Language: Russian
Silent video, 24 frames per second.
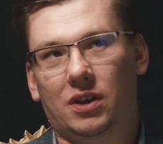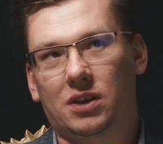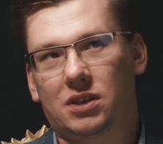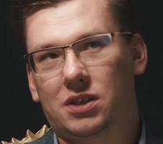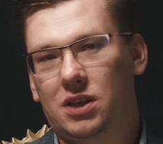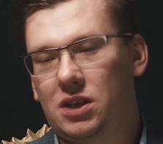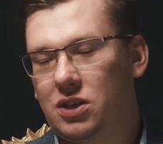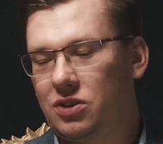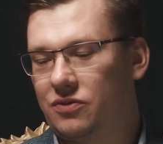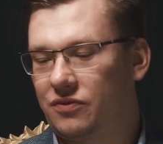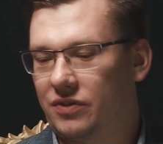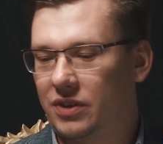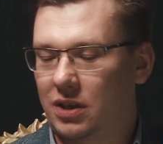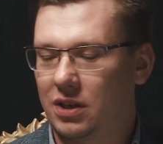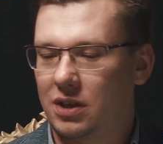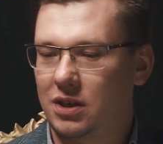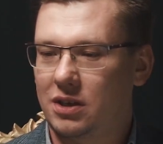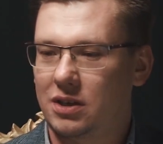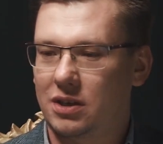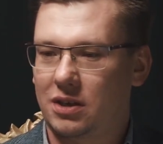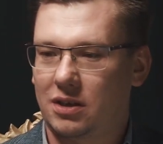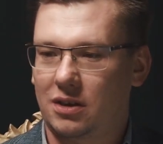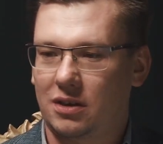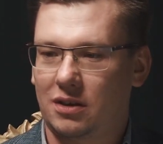э, знаешь, в
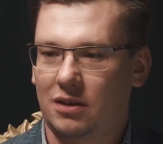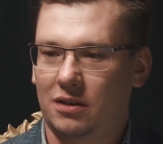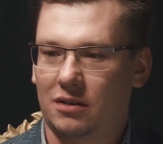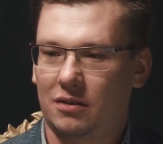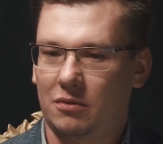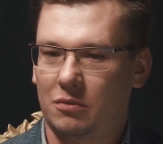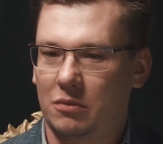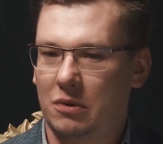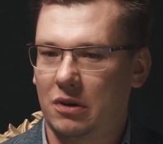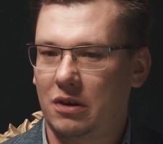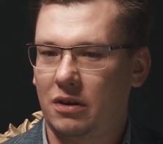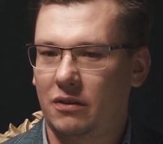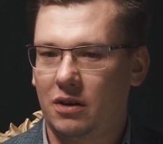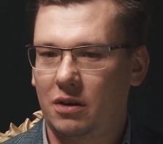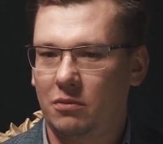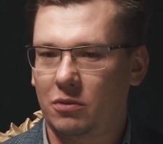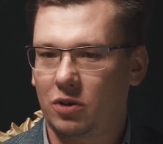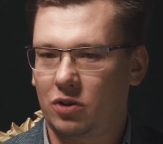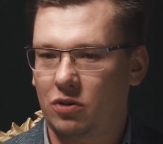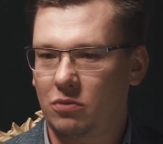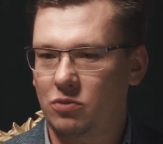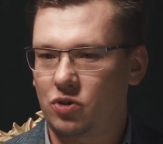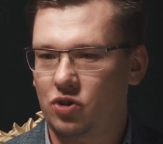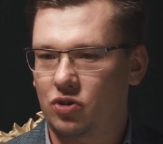таких э, мы
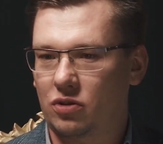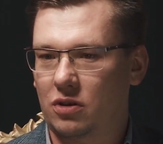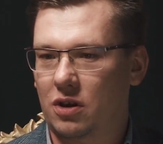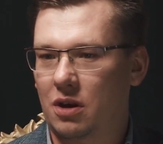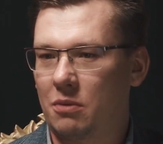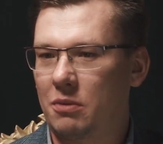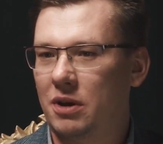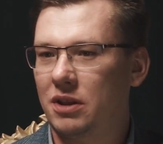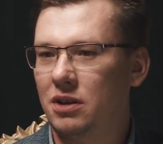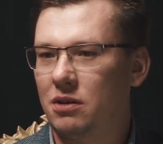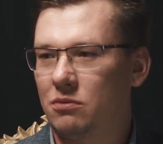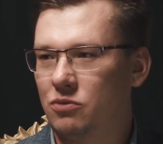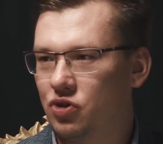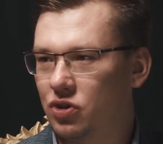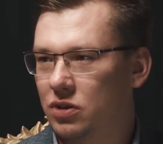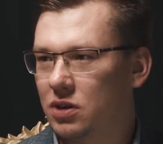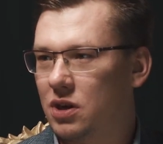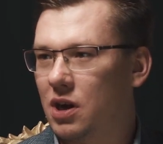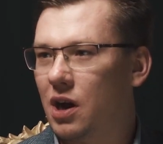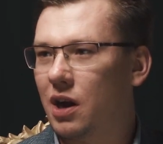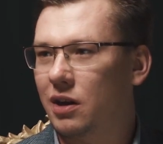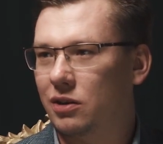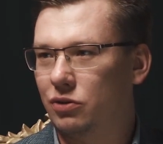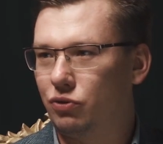говорим о том, что команда может
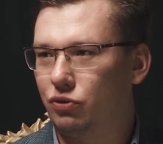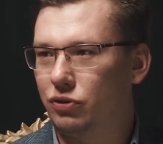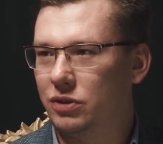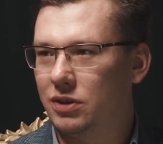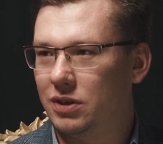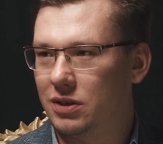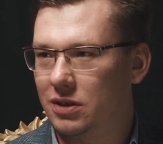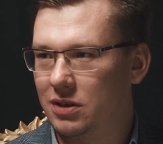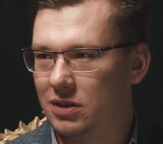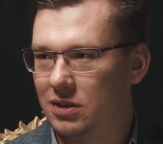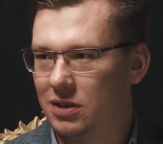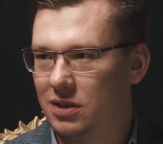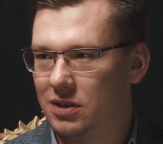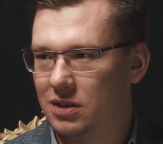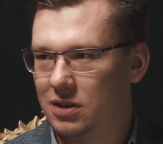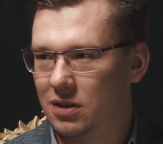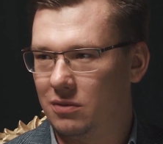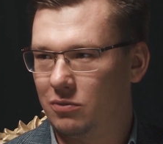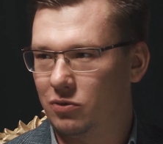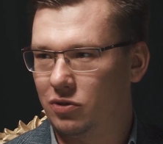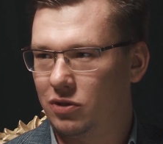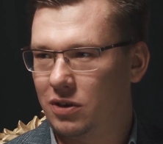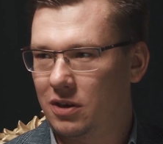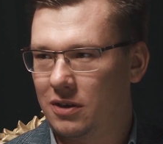хакнуть
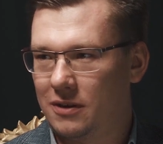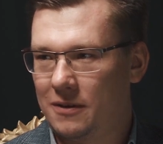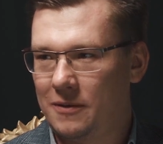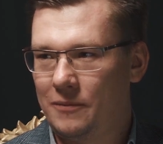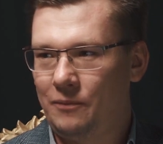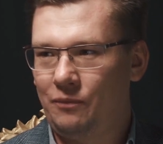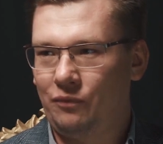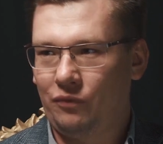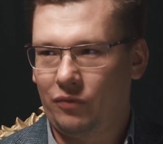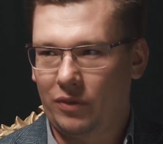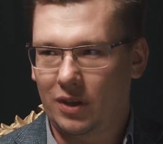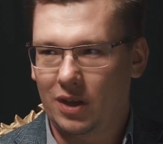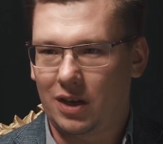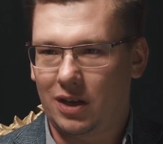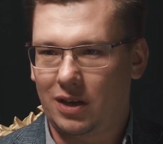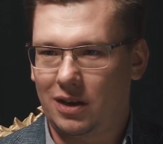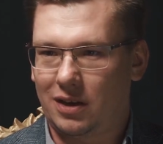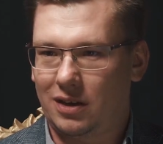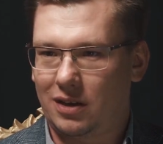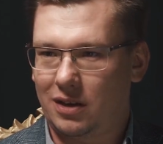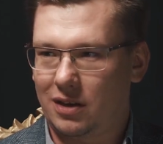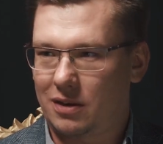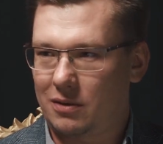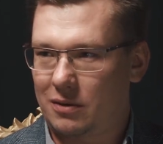систему, да?
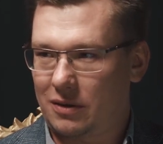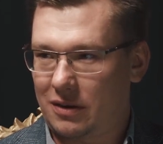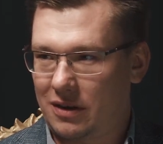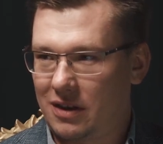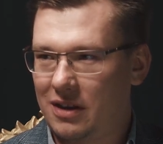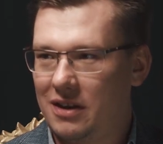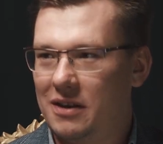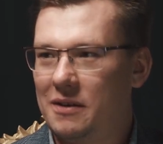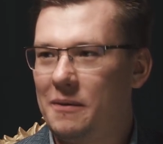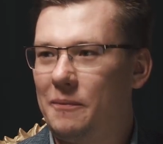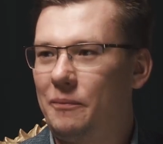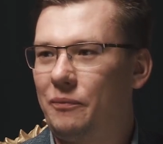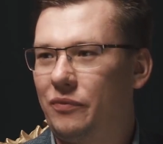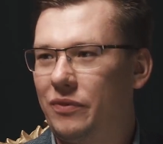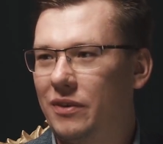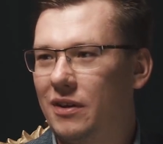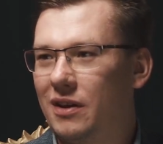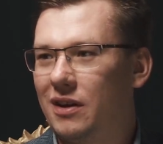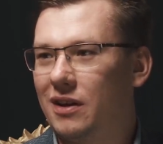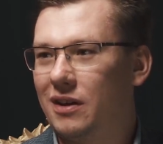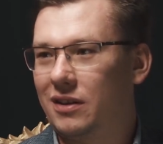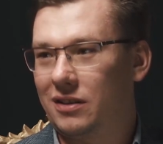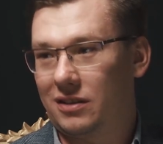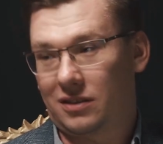Э, она не может, она
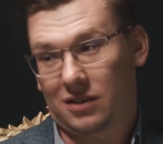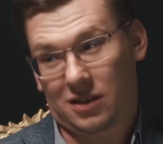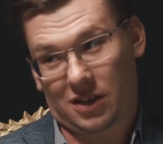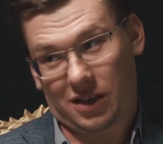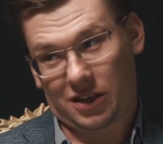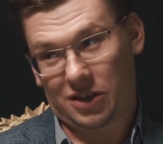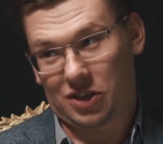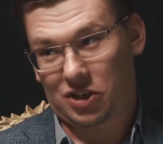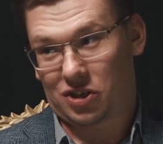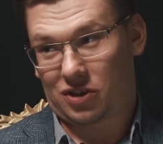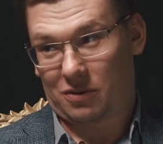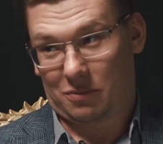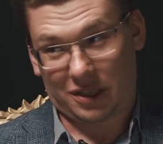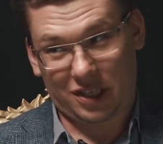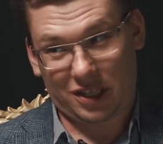хакнет. Э, конечно,